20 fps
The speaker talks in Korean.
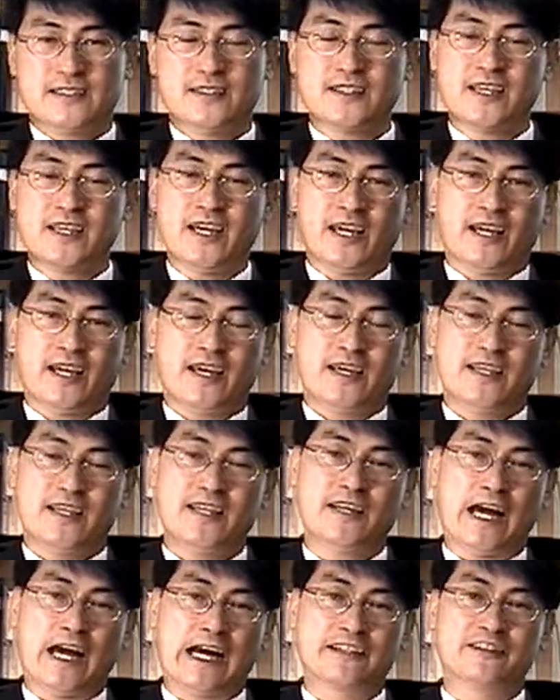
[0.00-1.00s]
특히
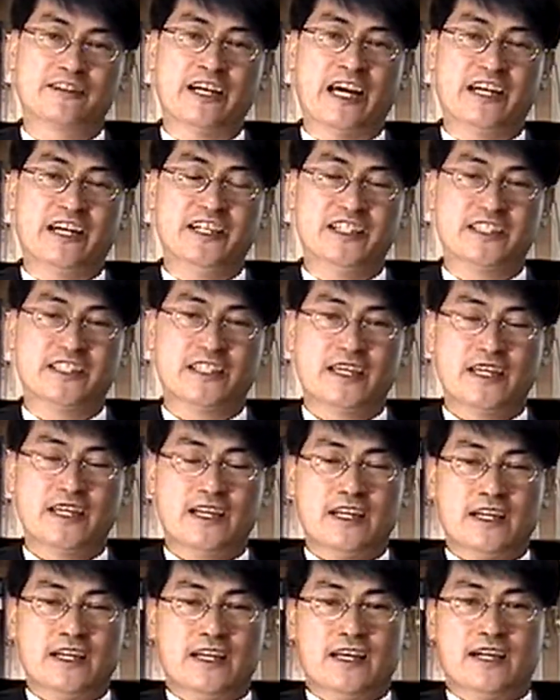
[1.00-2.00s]
이 강좌에는
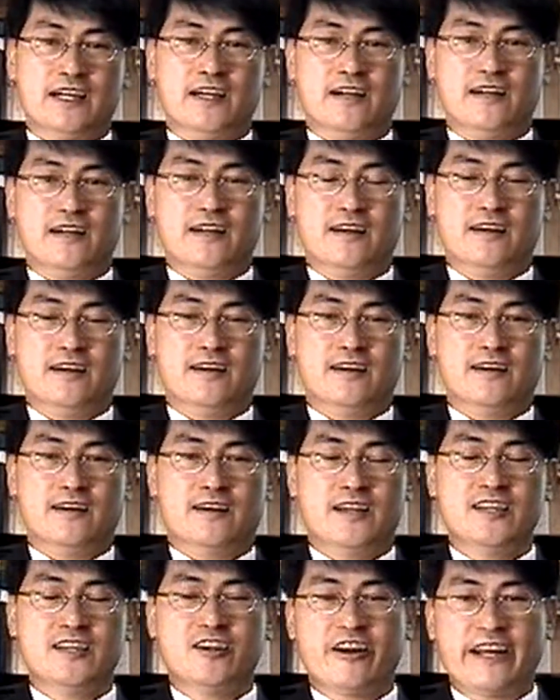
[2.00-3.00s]

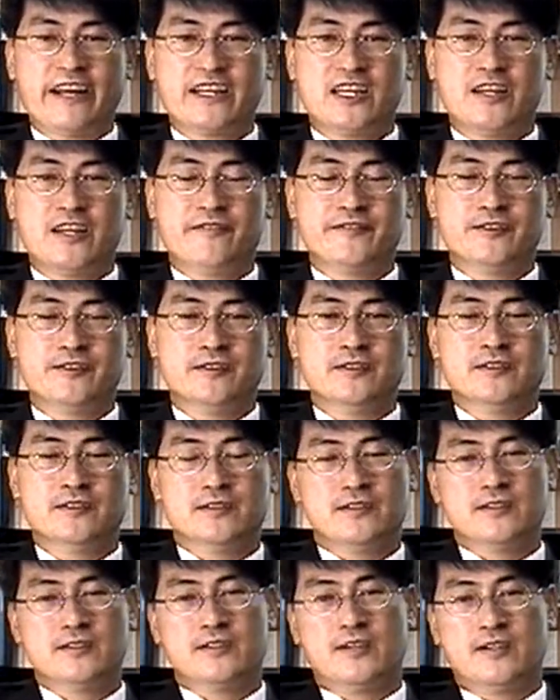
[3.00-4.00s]
어, 인터랙티브
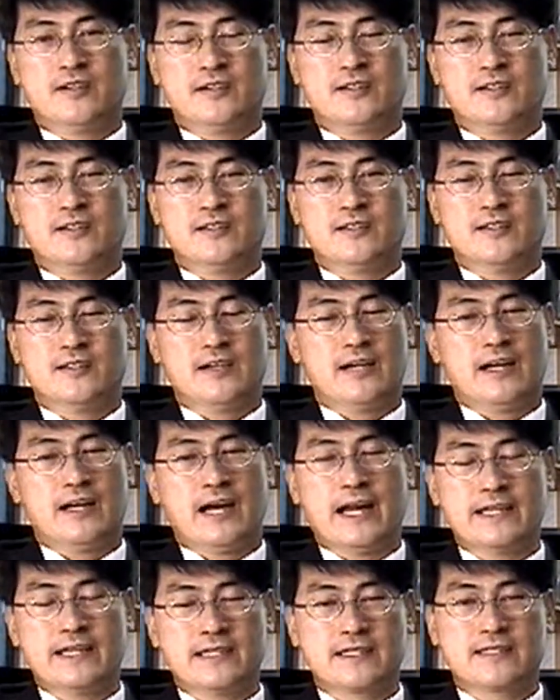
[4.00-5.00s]
어,
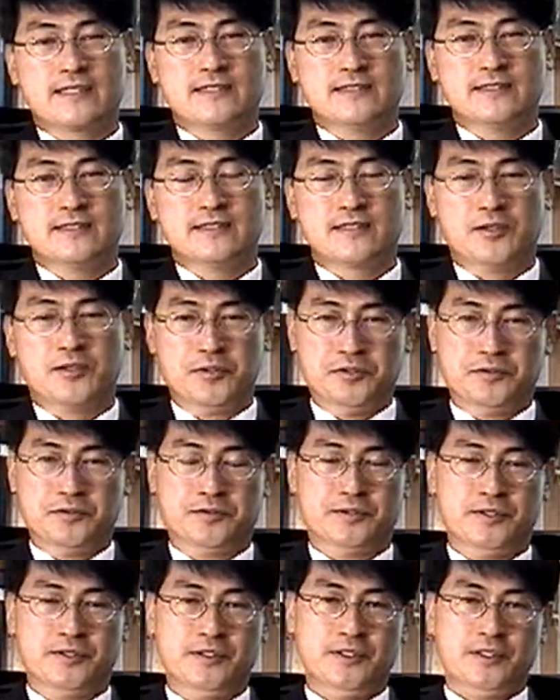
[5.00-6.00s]
한 그
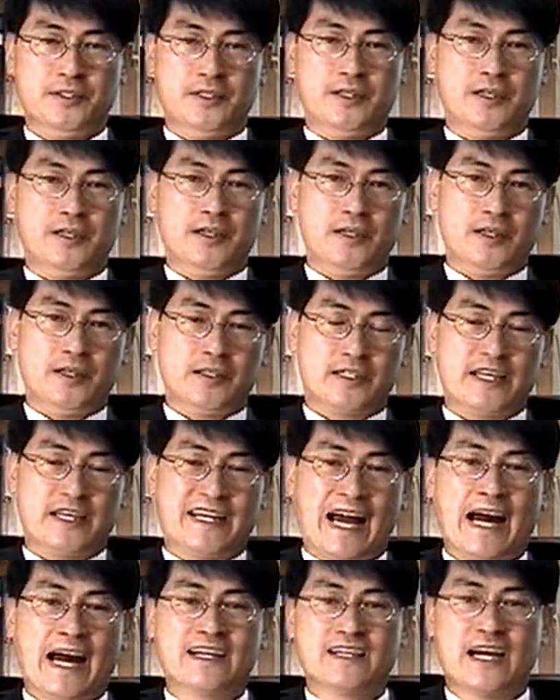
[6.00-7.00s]
교육을
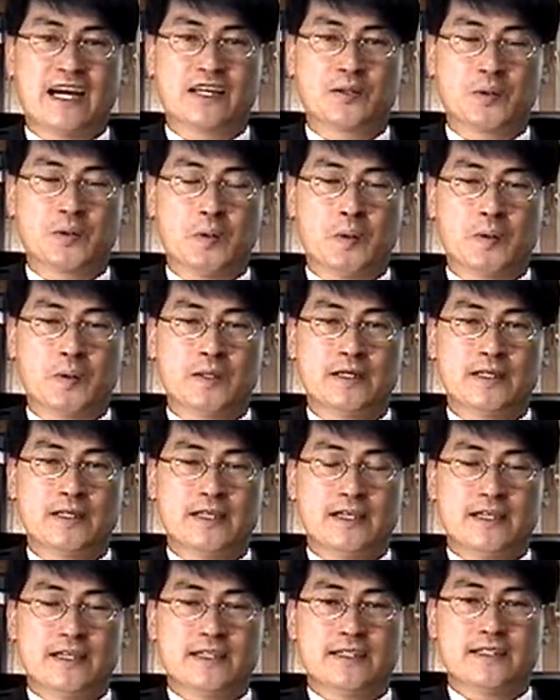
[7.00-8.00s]
가능하도록
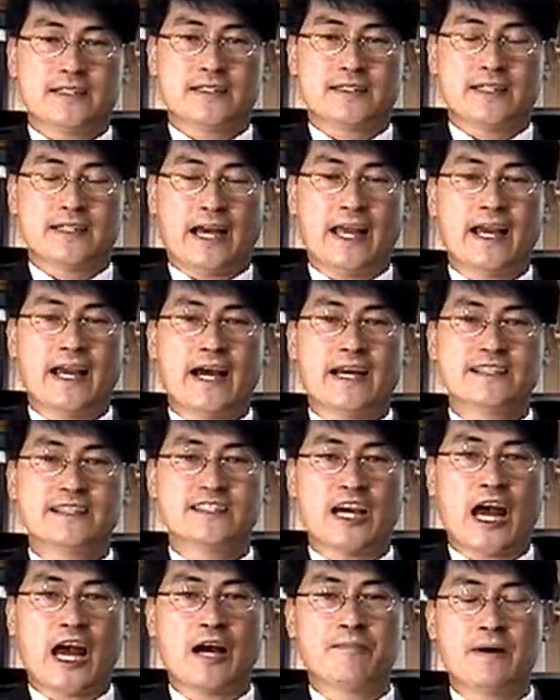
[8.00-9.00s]
다양한
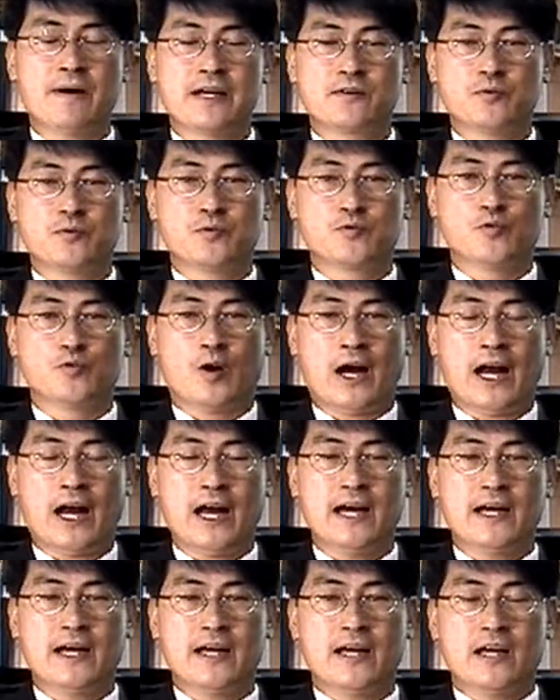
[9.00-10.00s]
자바
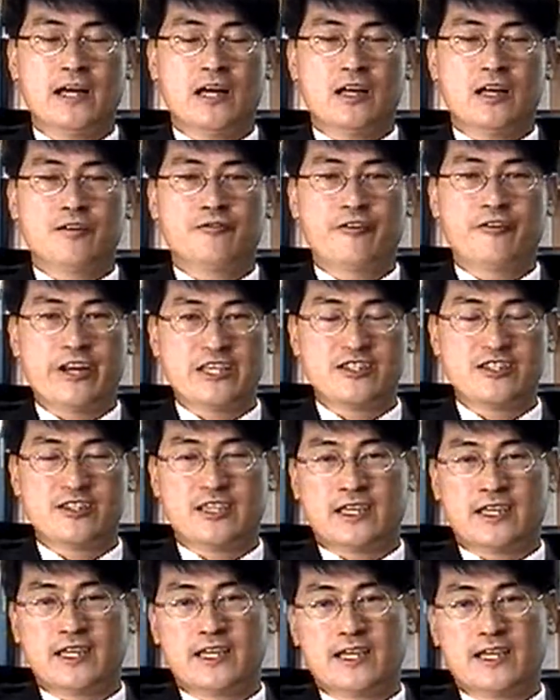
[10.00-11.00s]
도구와
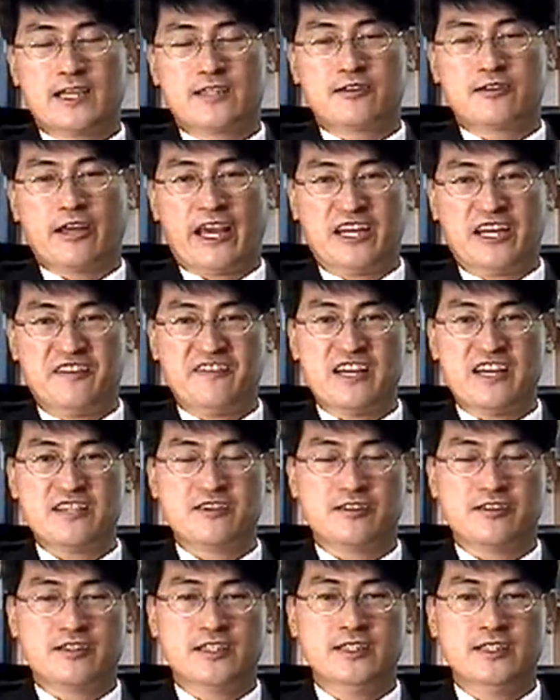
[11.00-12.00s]
프레쉬, 또
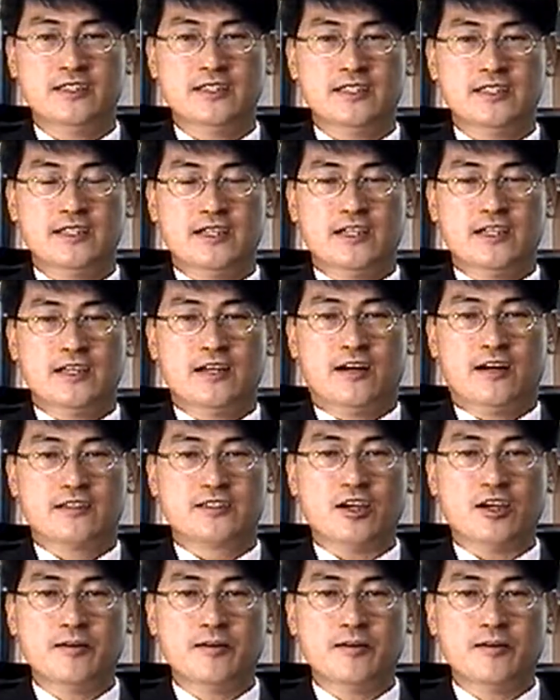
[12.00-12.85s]
애니메이션을 어,